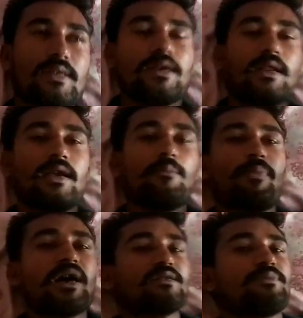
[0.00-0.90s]
से निकलेंगे
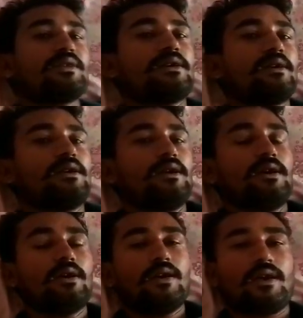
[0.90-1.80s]
पाँच बजे
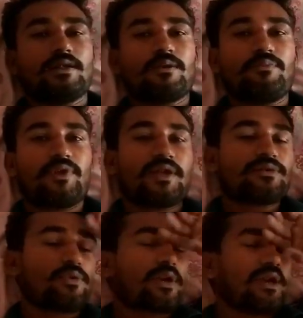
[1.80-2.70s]
एकदम
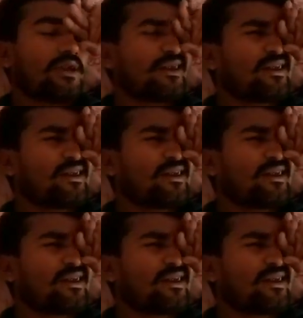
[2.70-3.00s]
फ्रेश होके